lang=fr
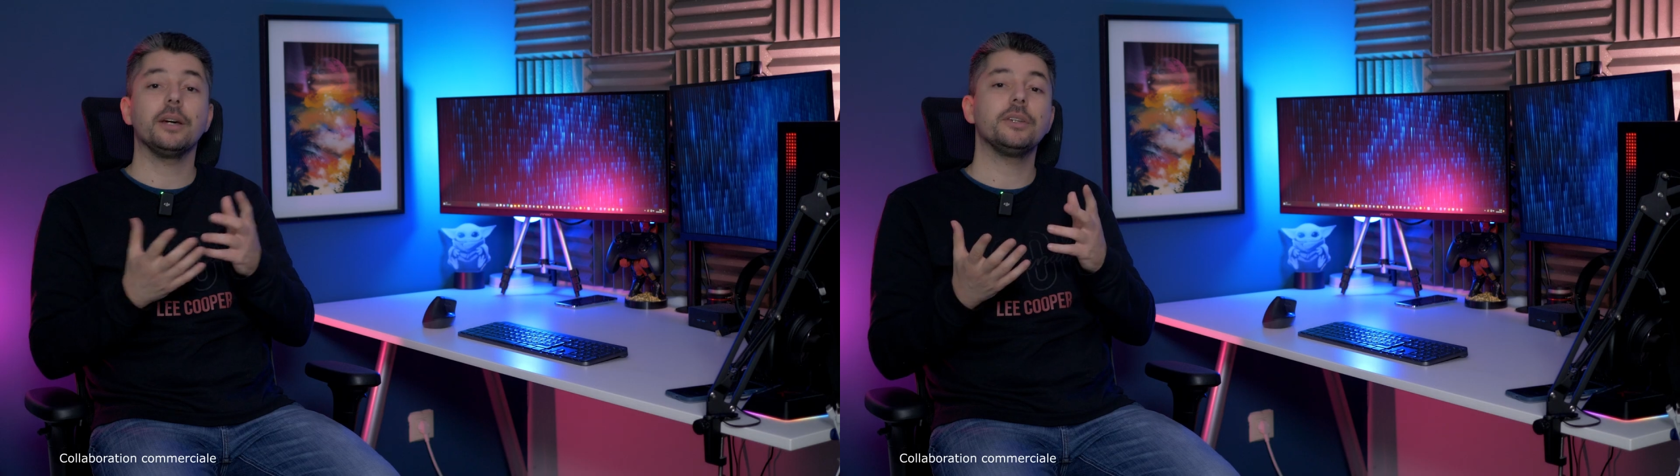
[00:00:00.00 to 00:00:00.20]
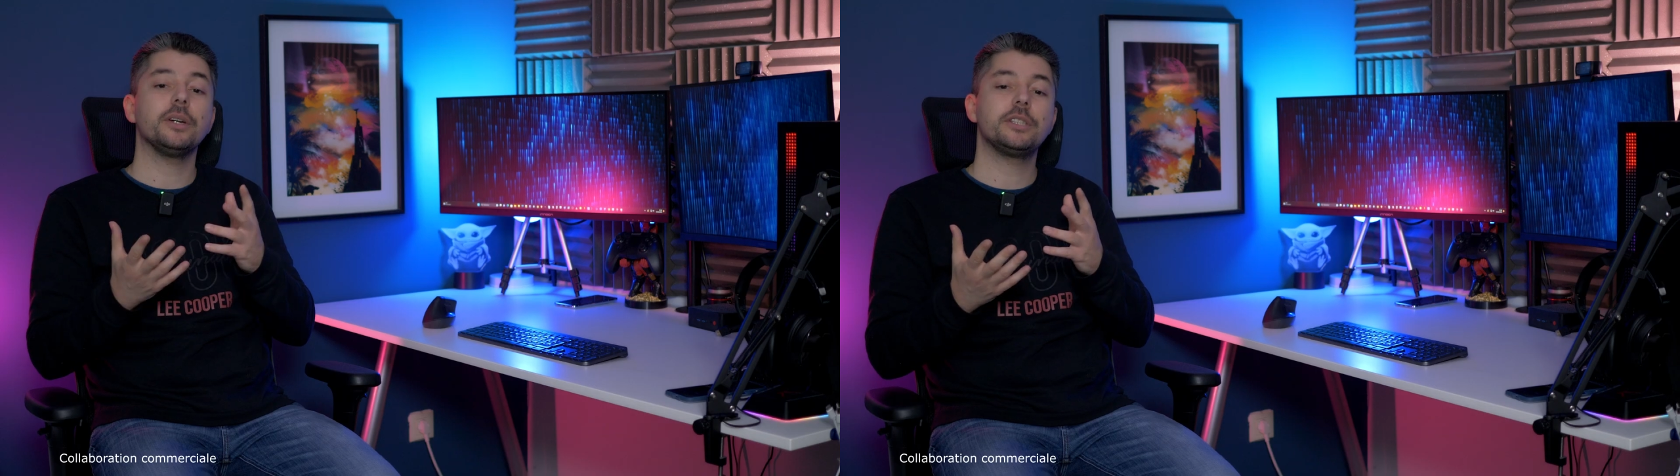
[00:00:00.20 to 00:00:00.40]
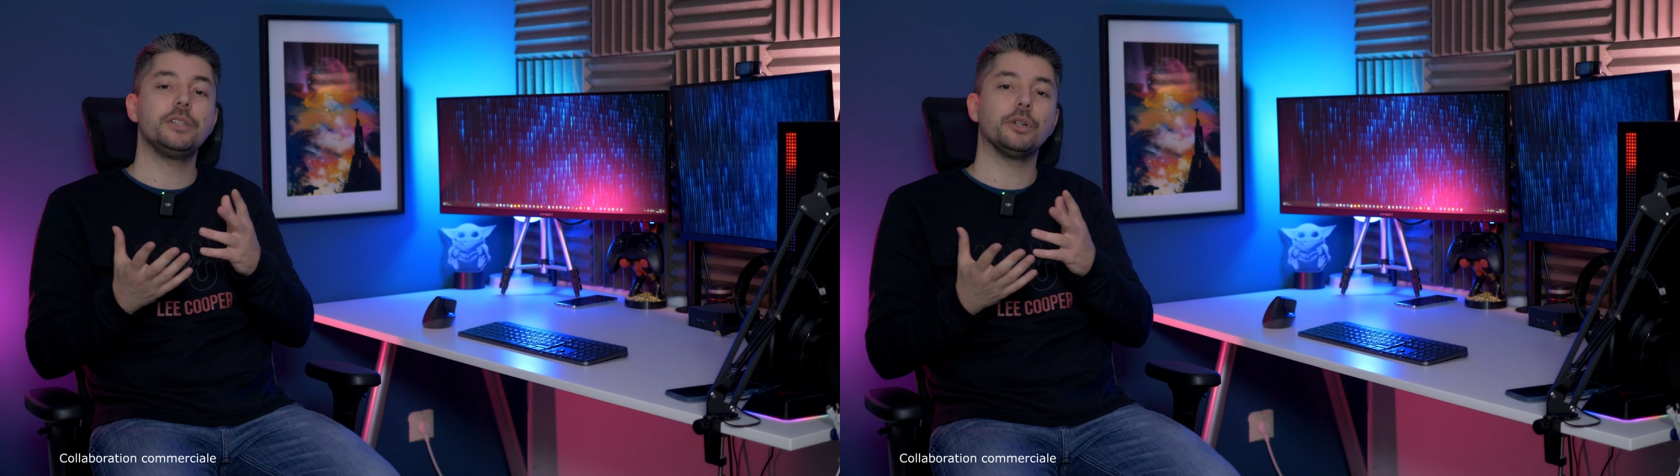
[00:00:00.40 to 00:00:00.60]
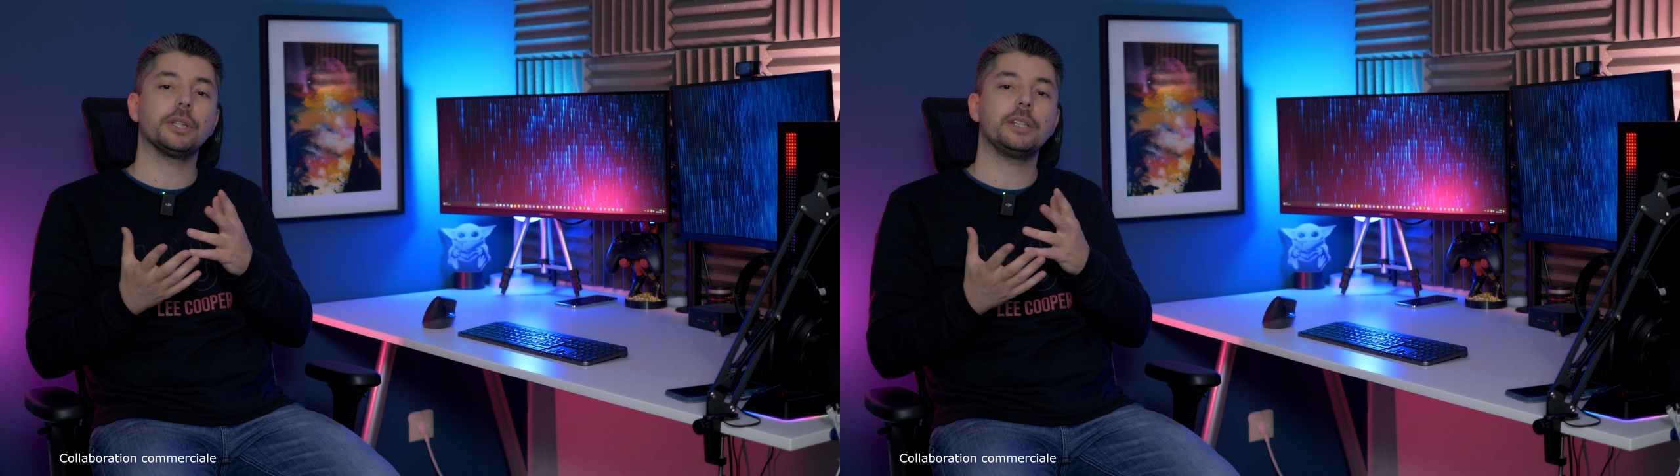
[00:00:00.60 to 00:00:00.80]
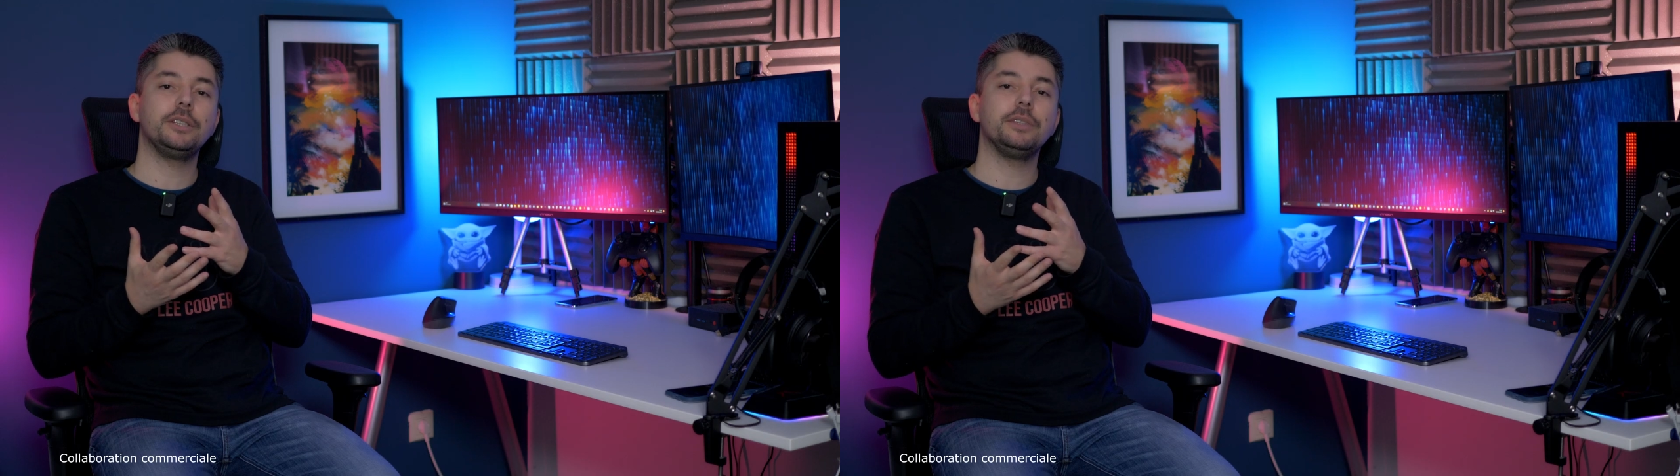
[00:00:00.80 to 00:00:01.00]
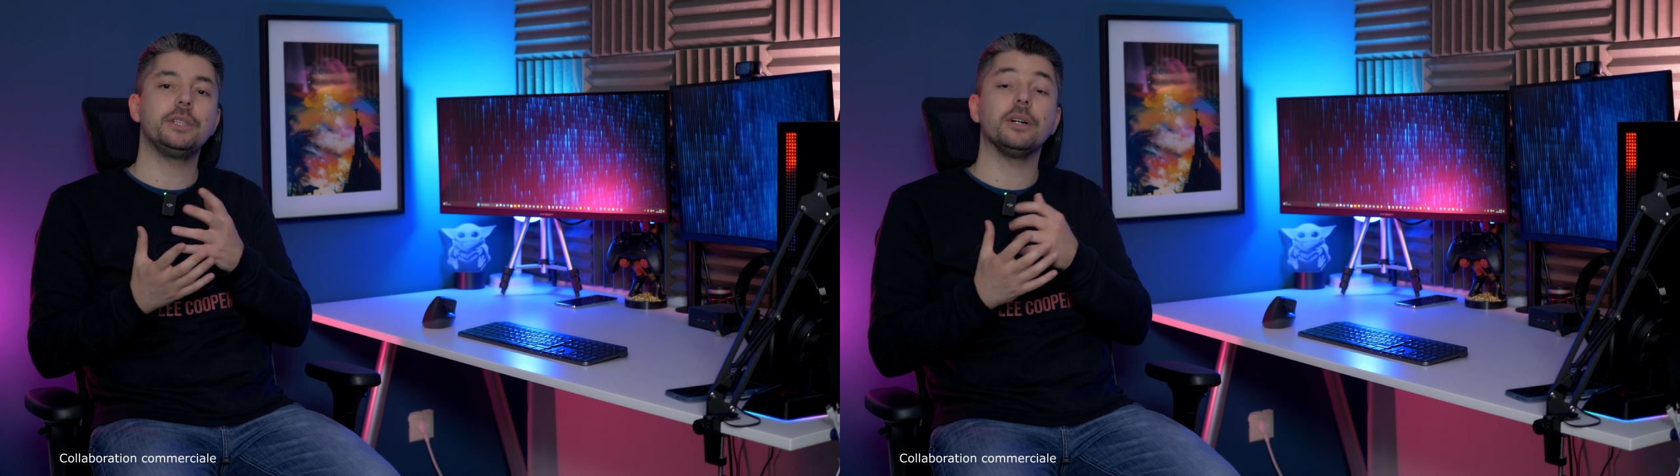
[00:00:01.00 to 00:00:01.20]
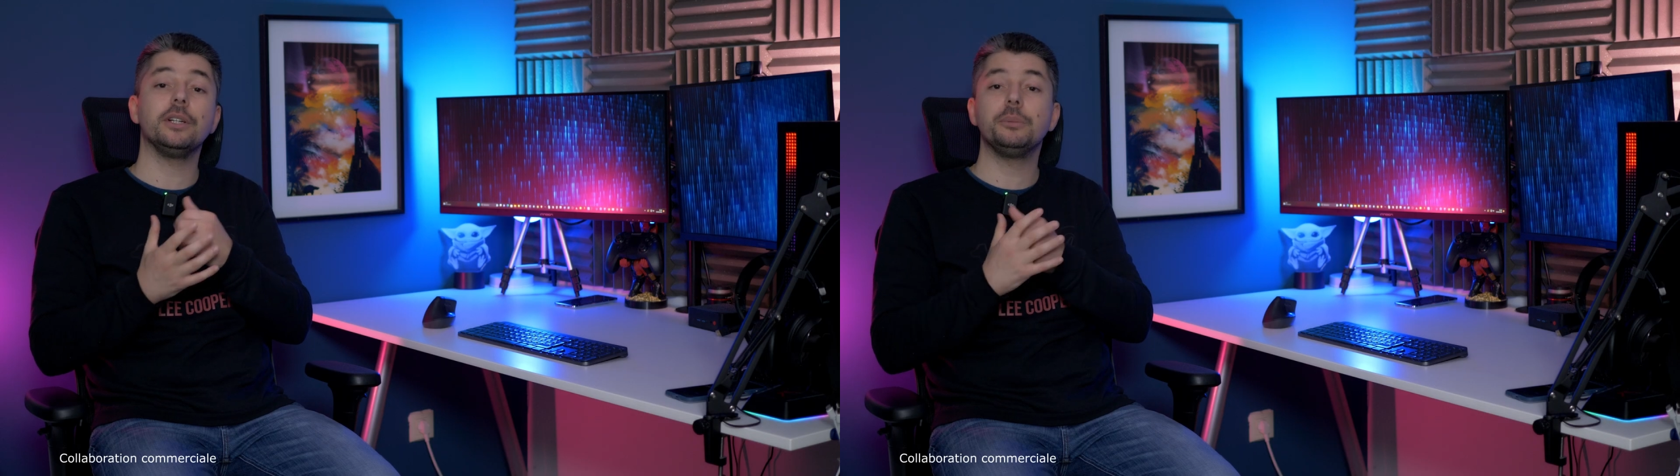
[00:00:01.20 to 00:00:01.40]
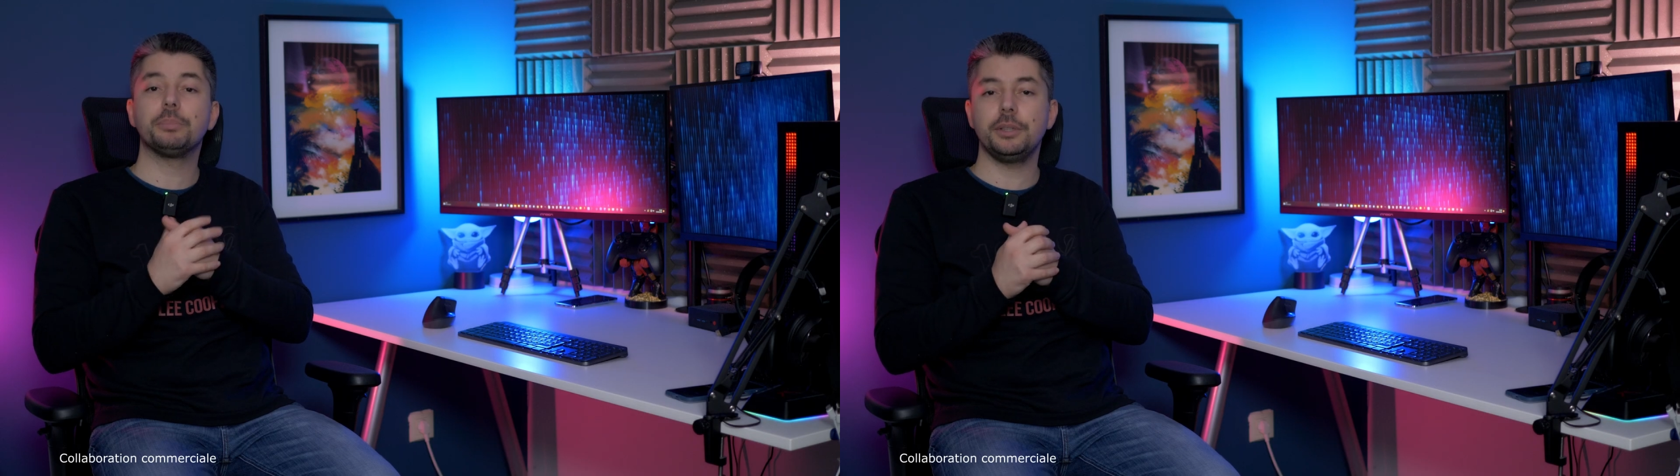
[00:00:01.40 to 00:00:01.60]
gardant ainsi votre activité en
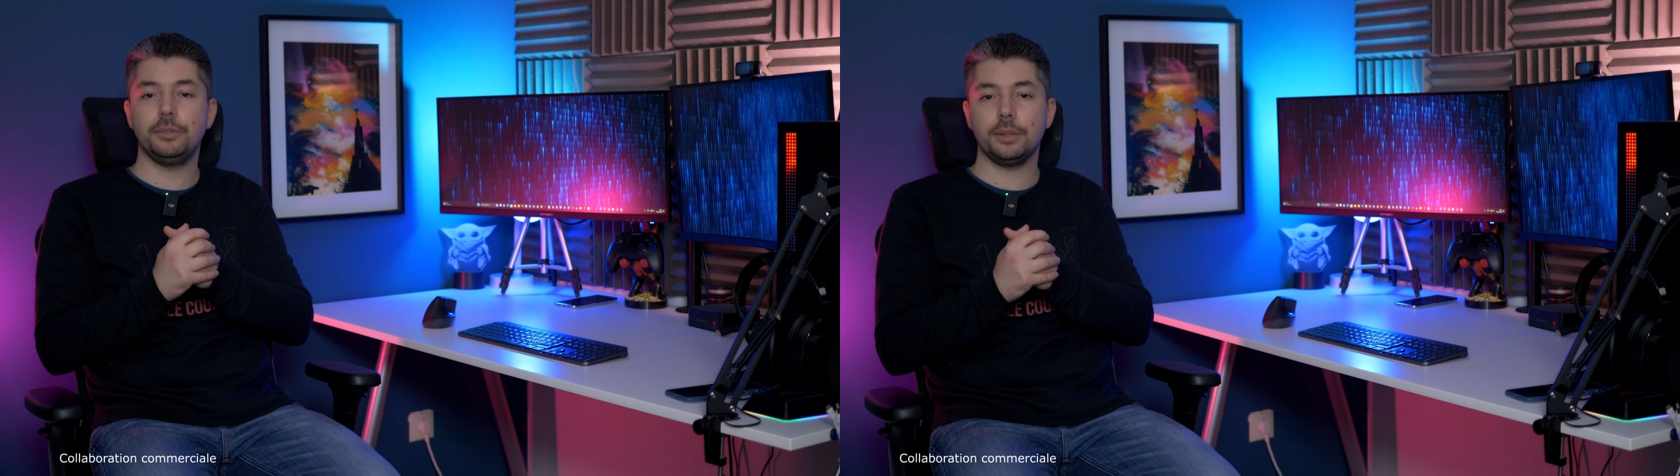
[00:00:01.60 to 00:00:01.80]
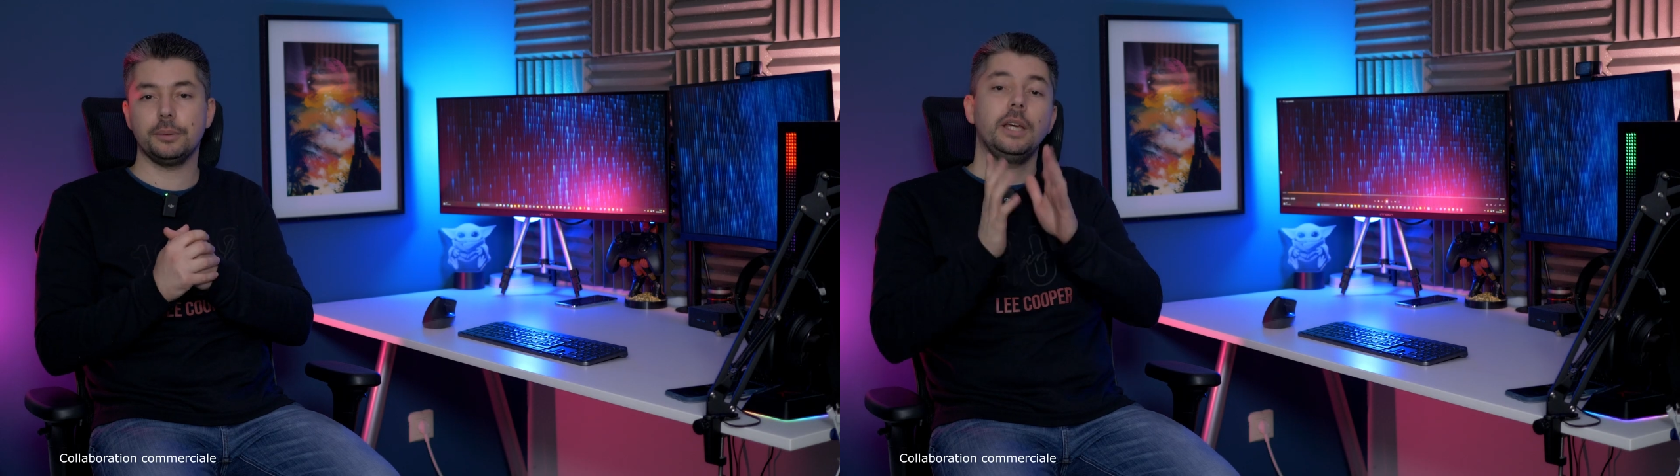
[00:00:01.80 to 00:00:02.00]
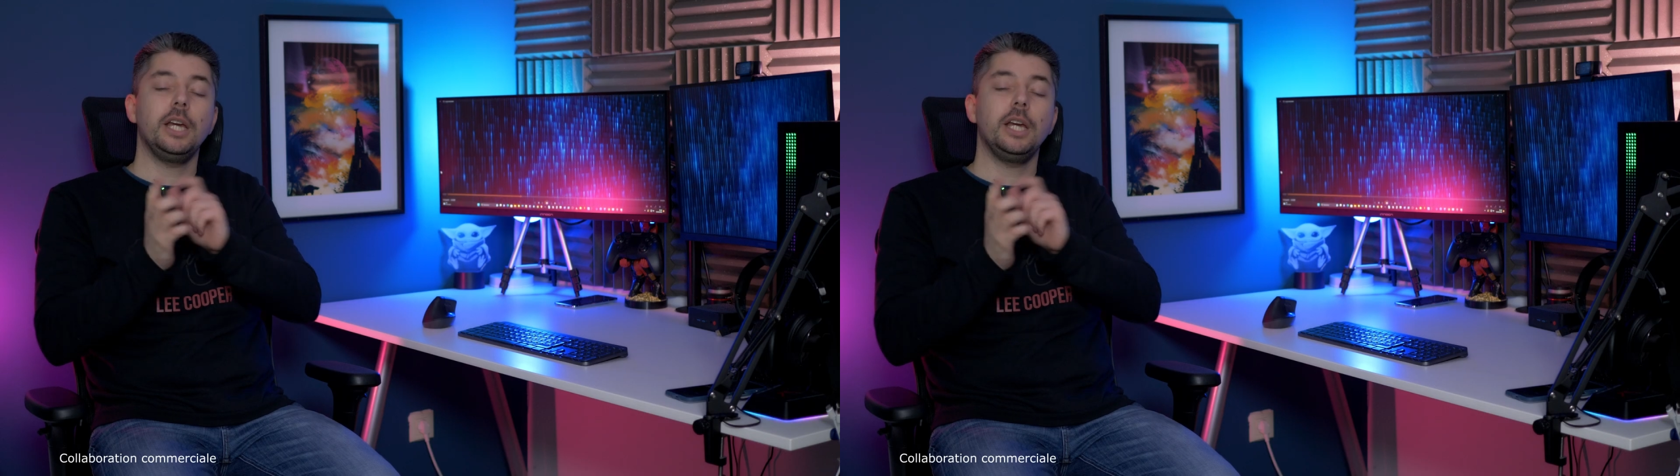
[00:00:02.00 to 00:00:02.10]
ligne privée.